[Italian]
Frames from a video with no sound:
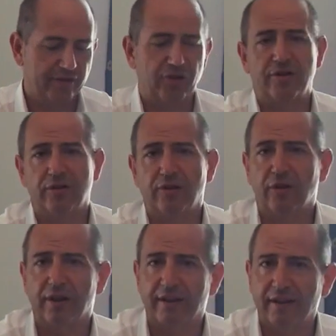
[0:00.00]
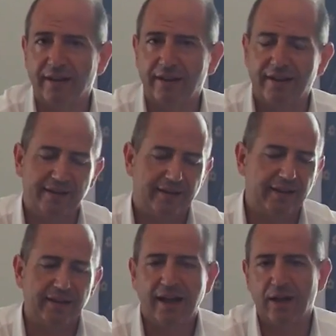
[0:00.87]
gestione dell'acqua
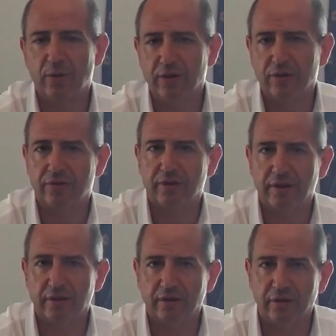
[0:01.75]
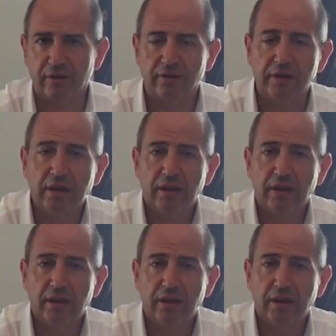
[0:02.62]
dell nel nostro territorio.